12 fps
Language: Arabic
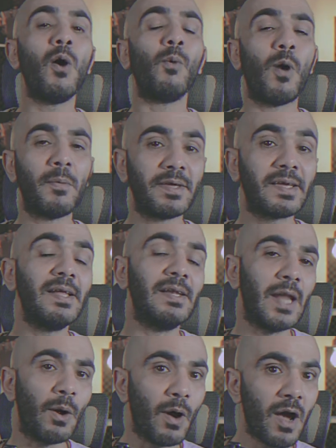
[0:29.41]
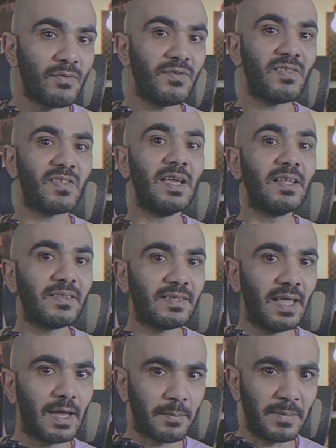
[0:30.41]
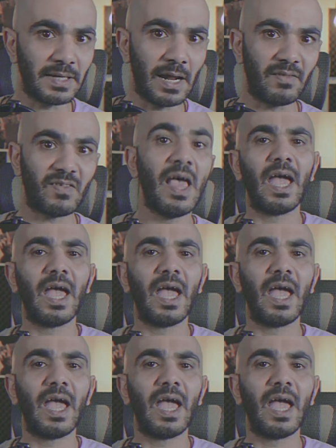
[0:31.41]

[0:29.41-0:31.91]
وبكل بشكل نوافذ التيرمينالز